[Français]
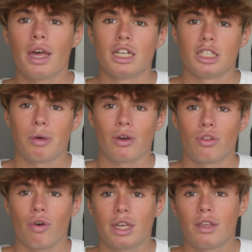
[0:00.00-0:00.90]
J'espère que
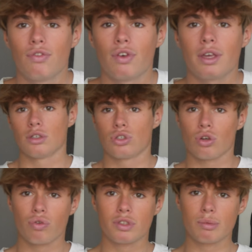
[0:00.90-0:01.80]
t'auras kiffé. Je te
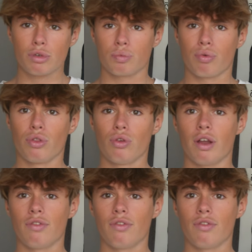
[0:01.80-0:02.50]
retrouve dimanche pour une nouvelle